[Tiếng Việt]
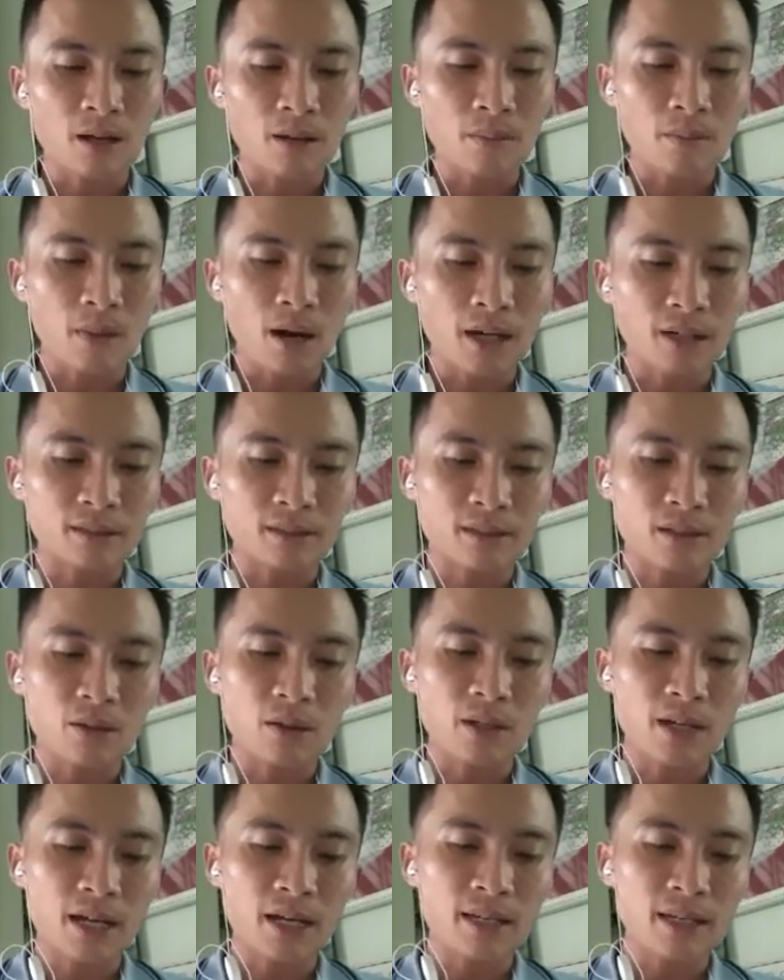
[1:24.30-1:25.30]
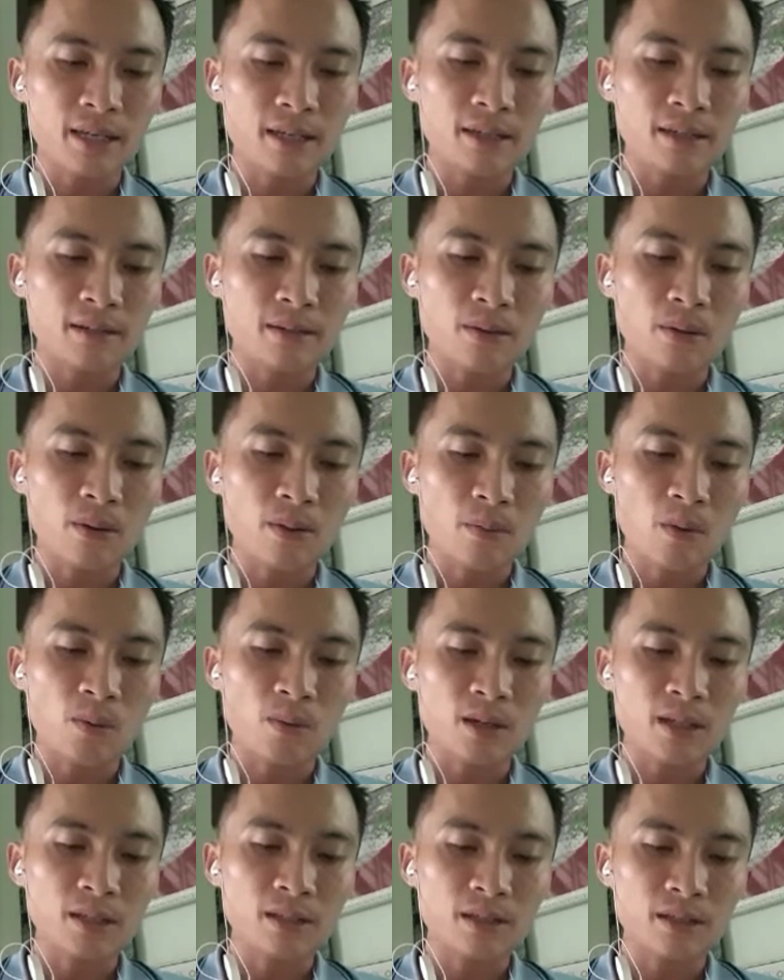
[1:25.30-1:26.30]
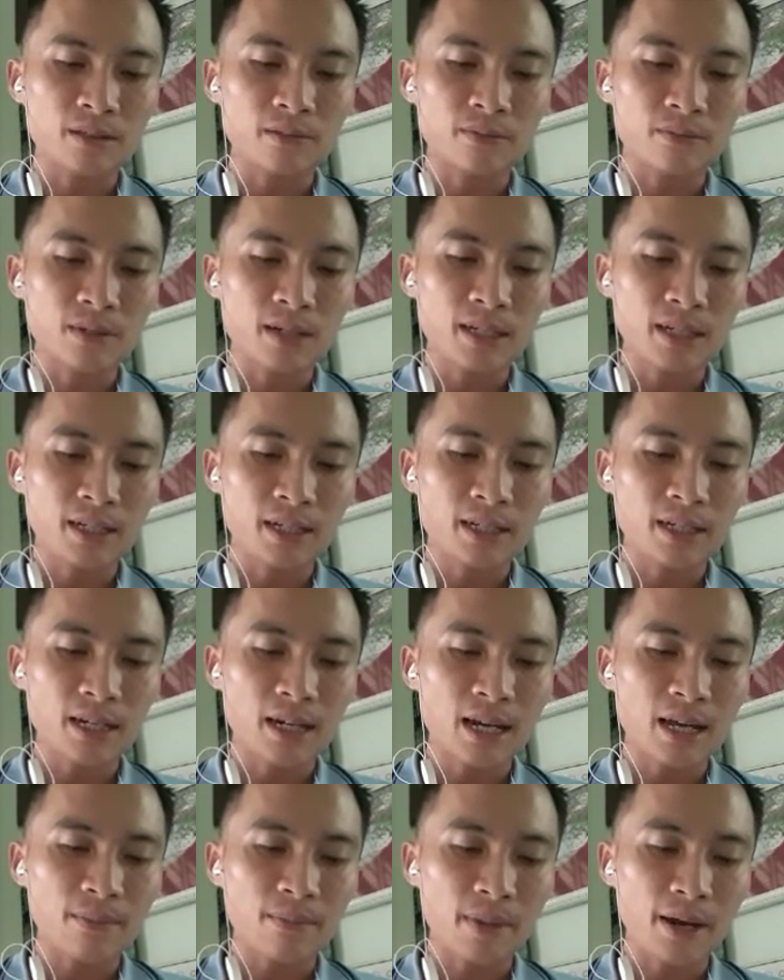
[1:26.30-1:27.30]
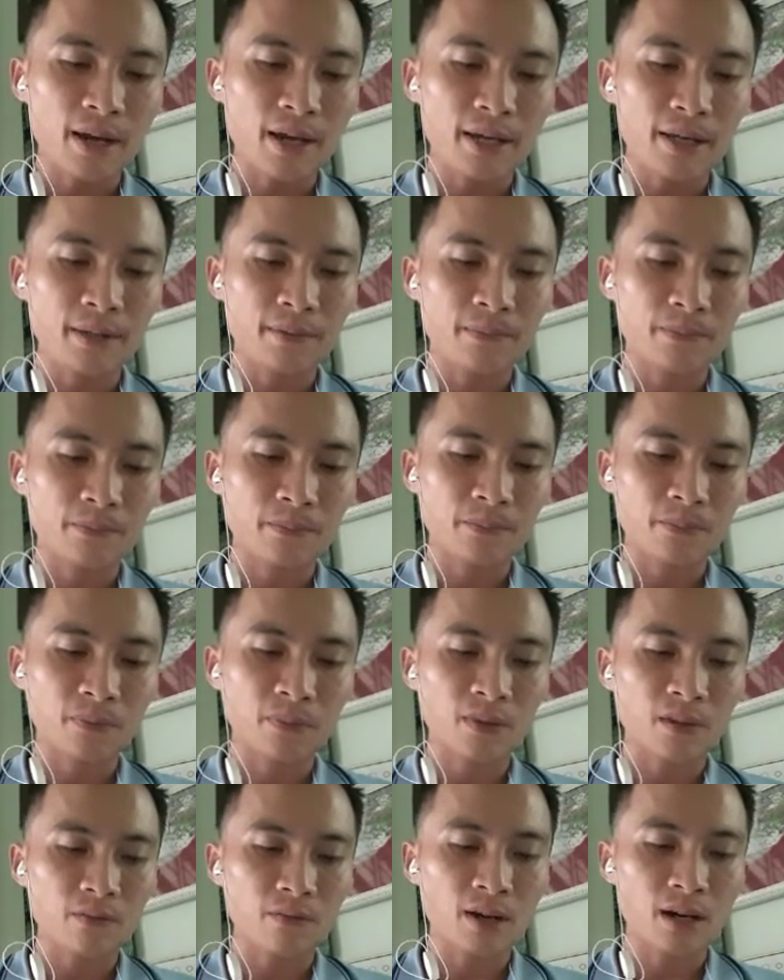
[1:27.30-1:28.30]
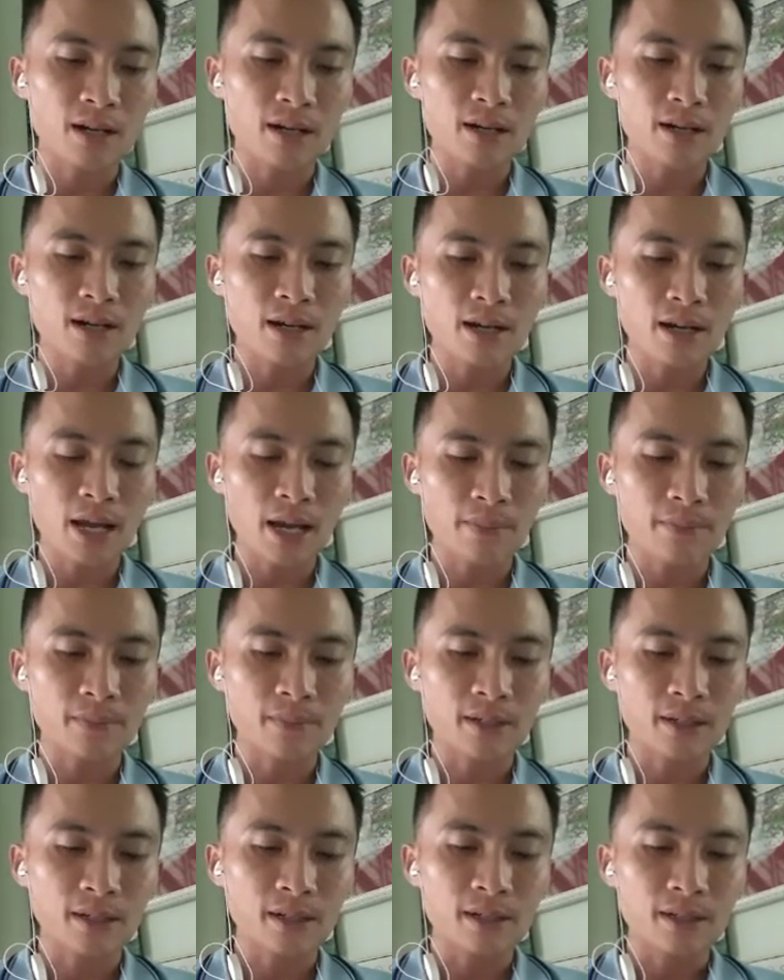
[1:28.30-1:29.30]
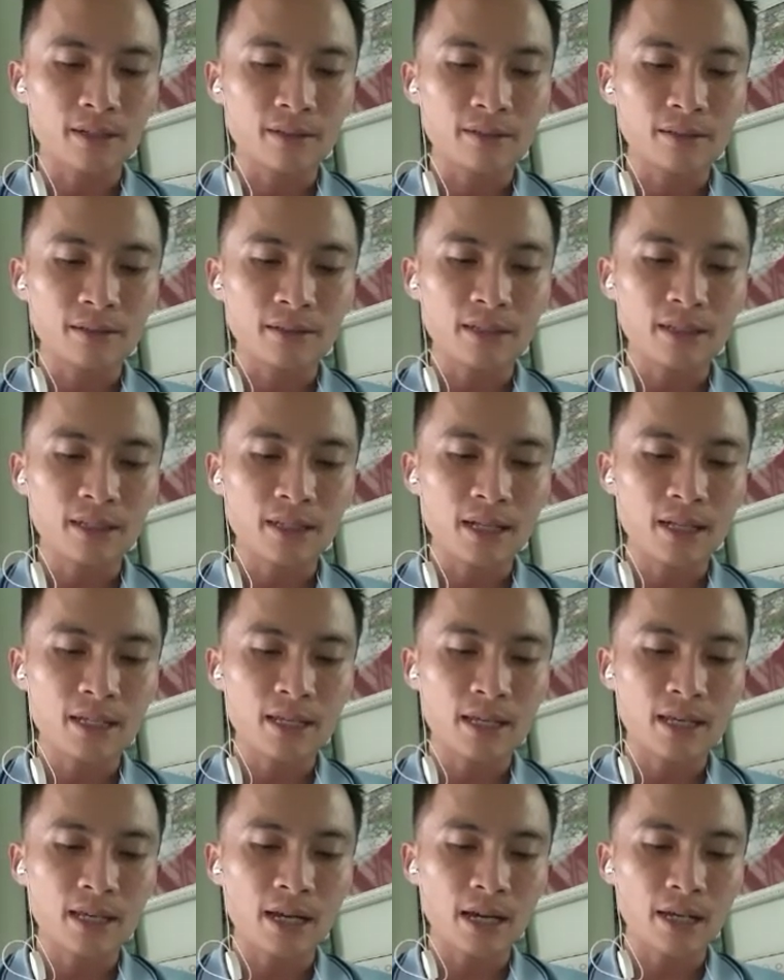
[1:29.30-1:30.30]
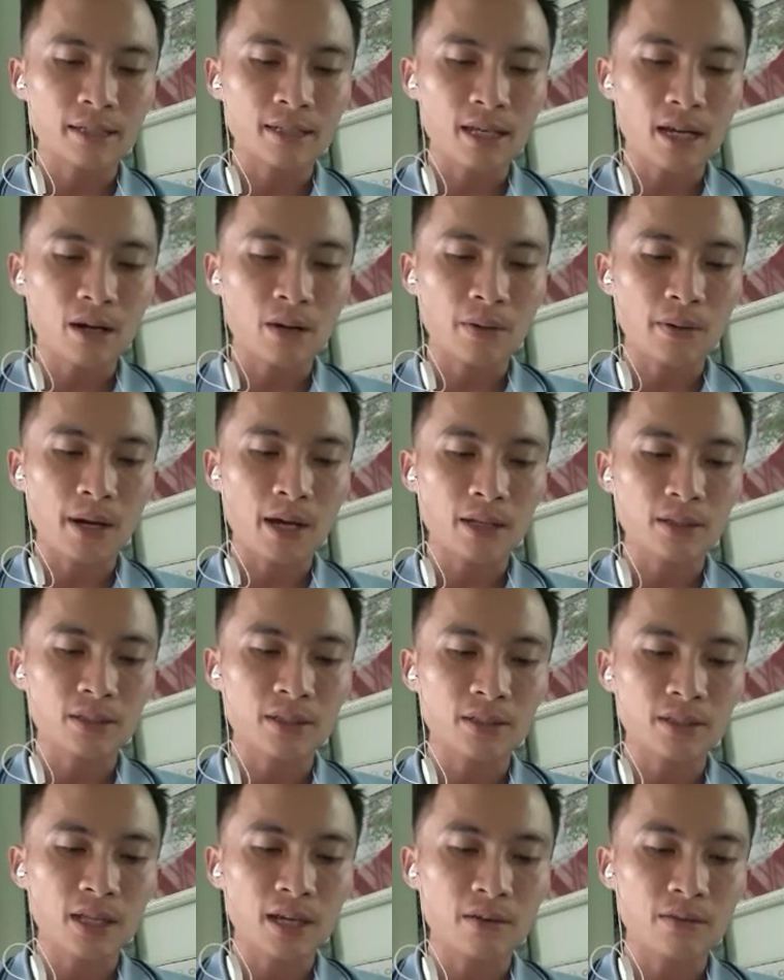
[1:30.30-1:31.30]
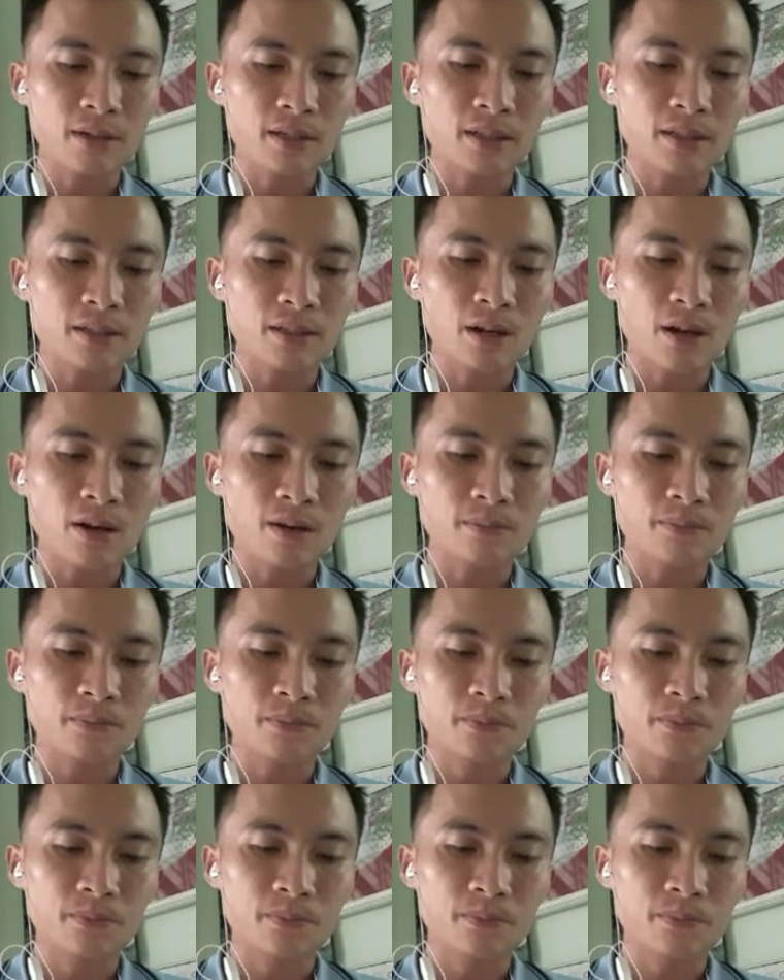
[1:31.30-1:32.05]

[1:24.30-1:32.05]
Bạn có thể có một lý tưởng với cách làm hay và đích đến đẹp, nhưng chắc gì cả xã hội đã tuân theo lý tưởng đó.